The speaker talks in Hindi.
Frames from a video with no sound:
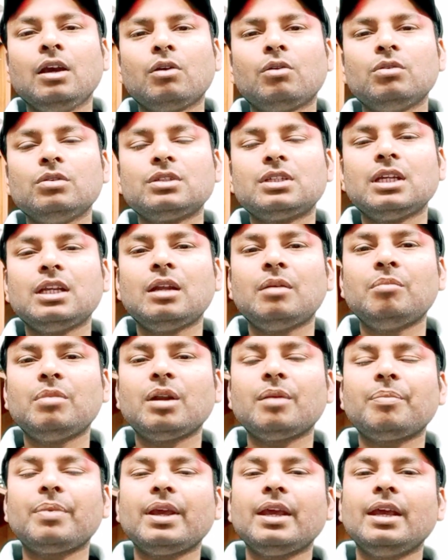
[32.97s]
कौन से
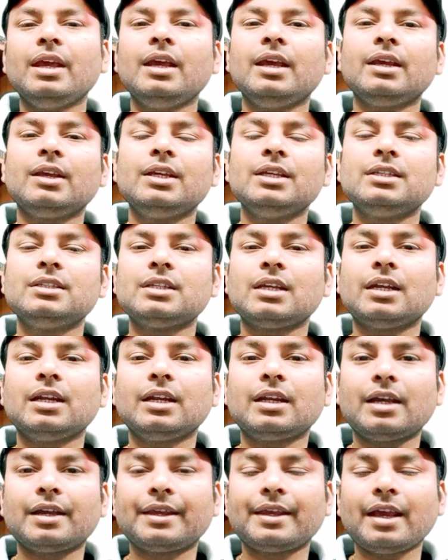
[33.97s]
नंबर पे है किस चैनल
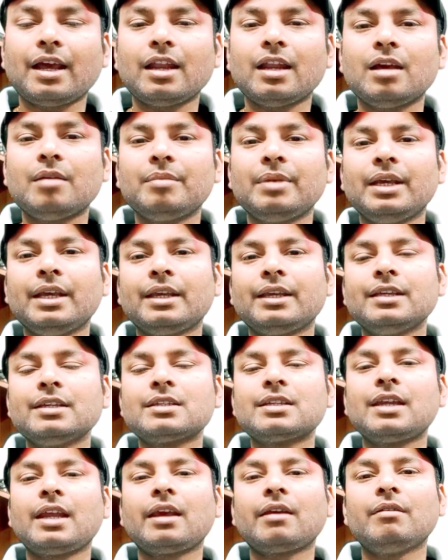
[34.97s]
का क्या नाम है
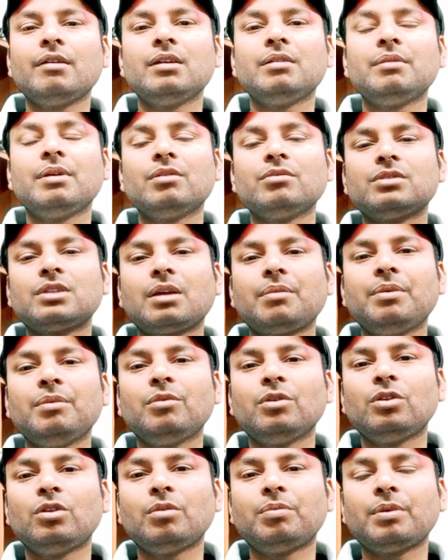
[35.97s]
किस लैंग्वेज में उन सभी
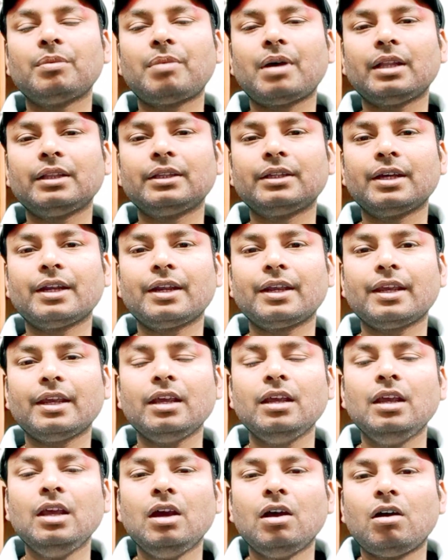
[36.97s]
मुद्दों पे बात करेंगे
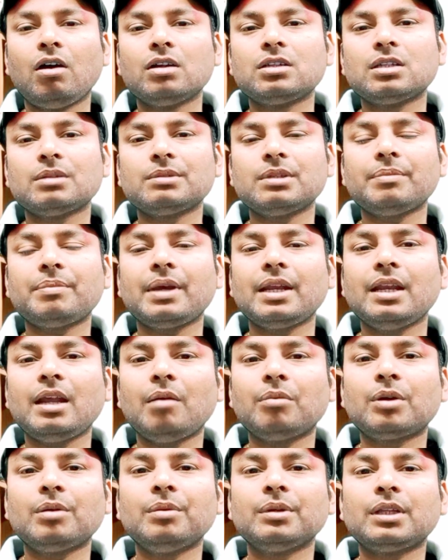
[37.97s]
और सबसे पहले
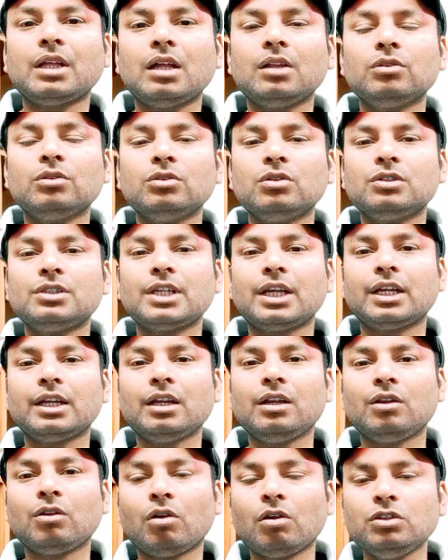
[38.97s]
आपको बता दूँ जो
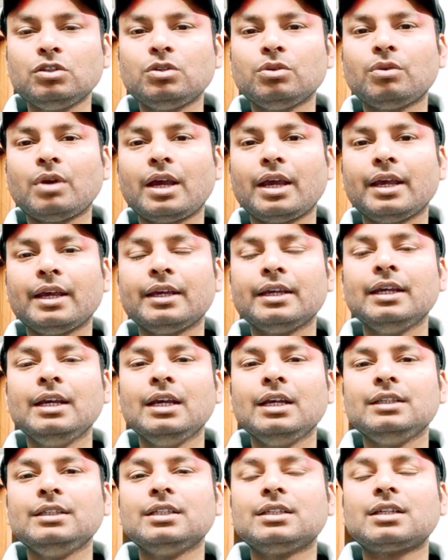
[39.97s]
चैनल लॉन्च हुआ है
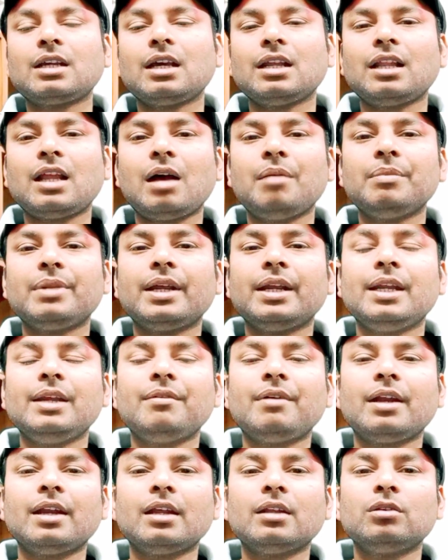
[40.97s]
जिसका नाम रहने
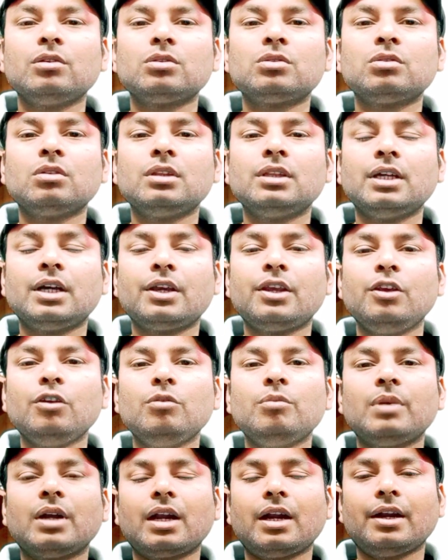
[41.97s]
वाला दोस्तों द क्यू
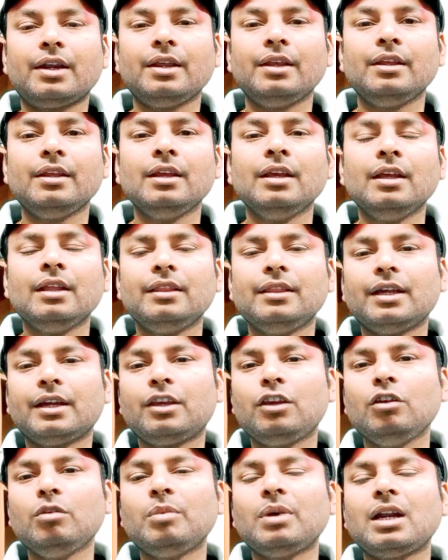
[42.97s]
मराठी द
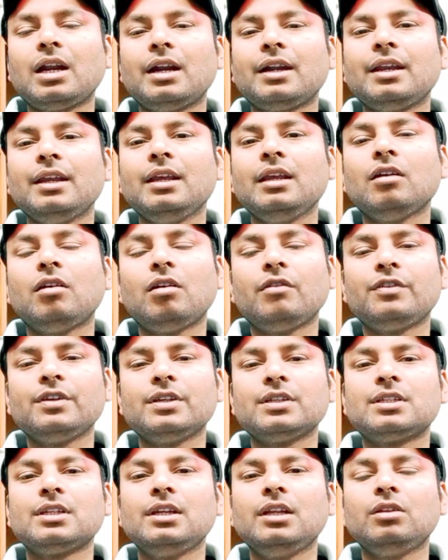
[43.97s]
क्यू मराठी
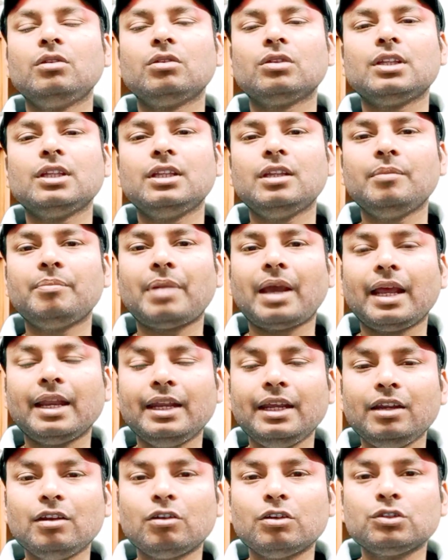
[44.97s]
ऑफिशियली दो तीन दिन पहले
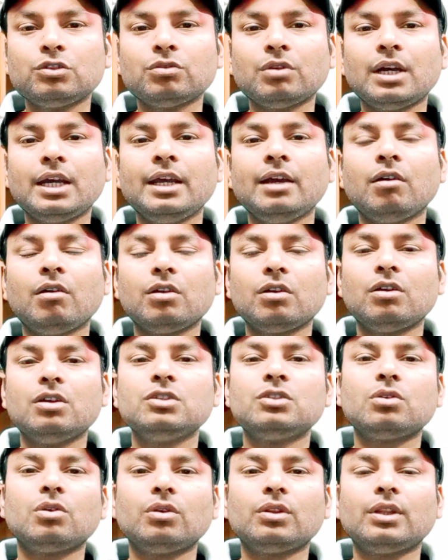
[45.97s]
ही लॉन्च हुआ है और
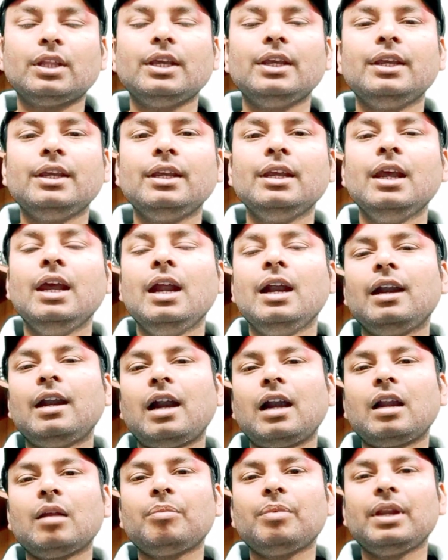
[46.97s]
लॉन्च होते ही
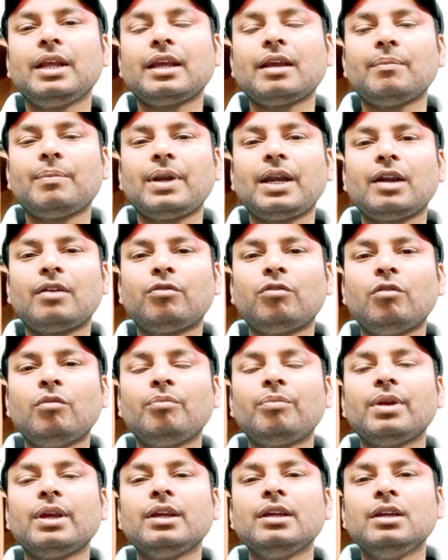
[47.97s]
टाटा प्ले के प्लेटफॉर्म
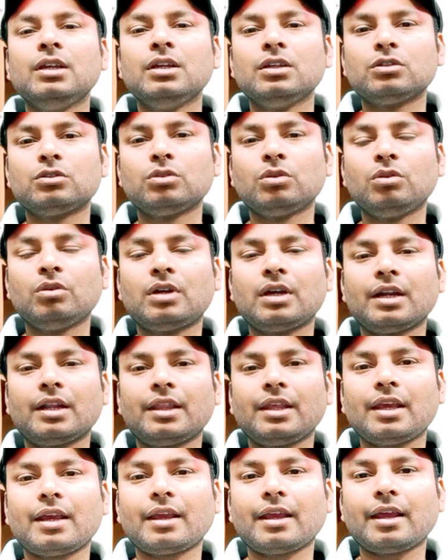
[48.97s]
पर शुरू कर
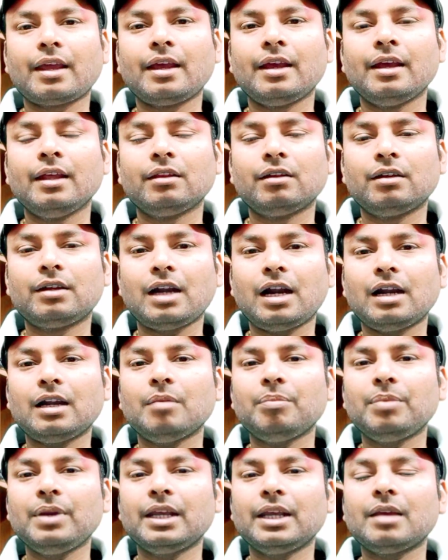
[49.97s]
दिया गया है तो टाटा
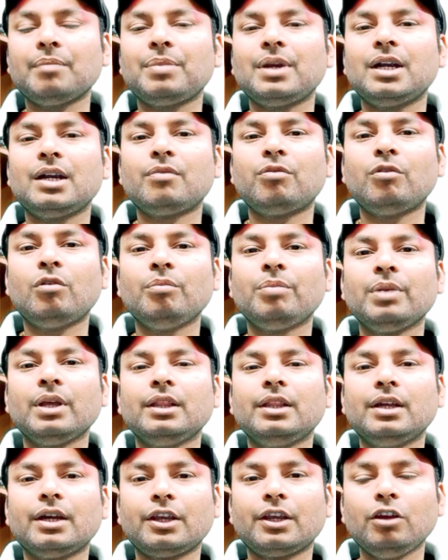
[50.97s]
प्ले के प्लेटफॉर्म पर
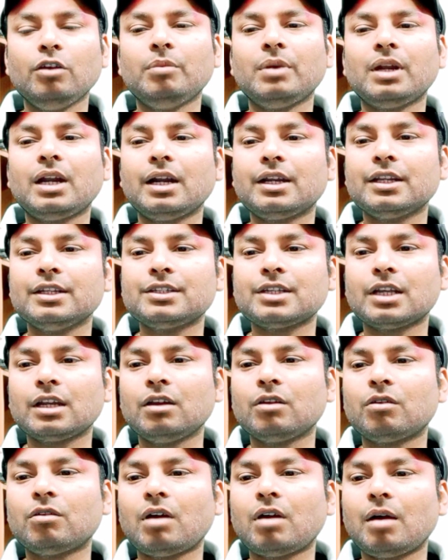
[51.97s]
द क्यू मराठी
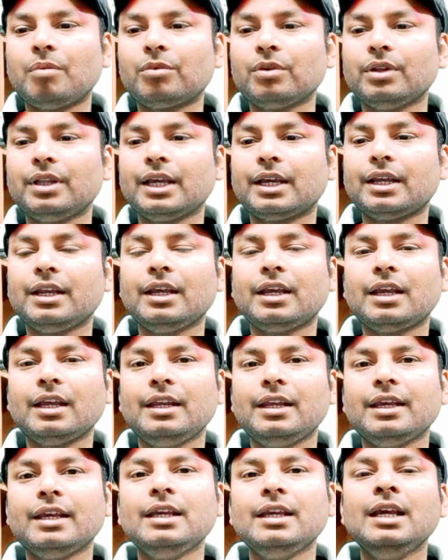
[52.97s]
चैनल को आपको देखने के
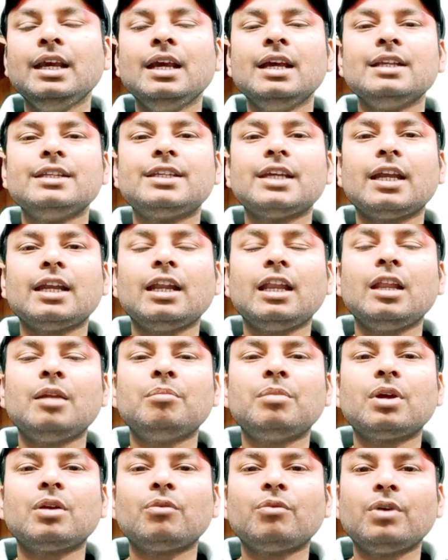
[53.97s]
लिए चैनल
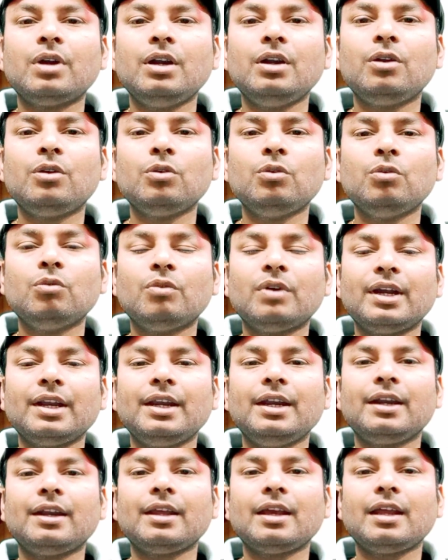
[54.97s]
नंबर वन
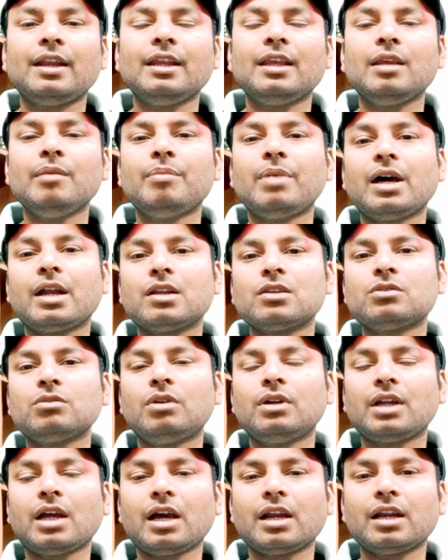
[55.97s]
यानी कि
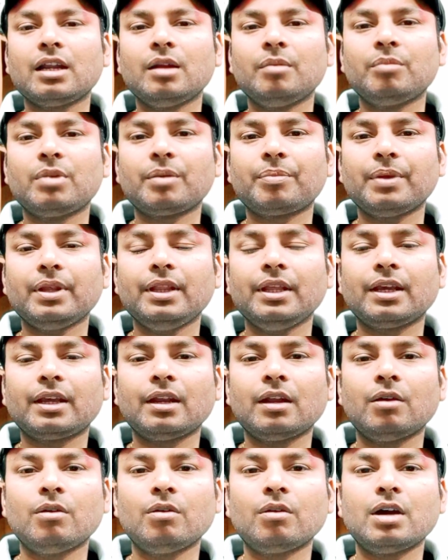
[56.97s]
बारह नंबर पर
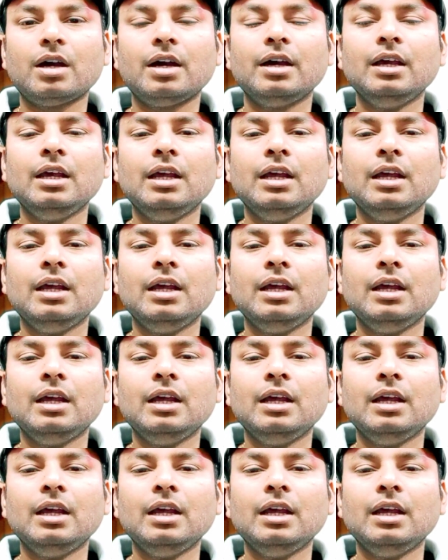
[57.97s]
देखना होगा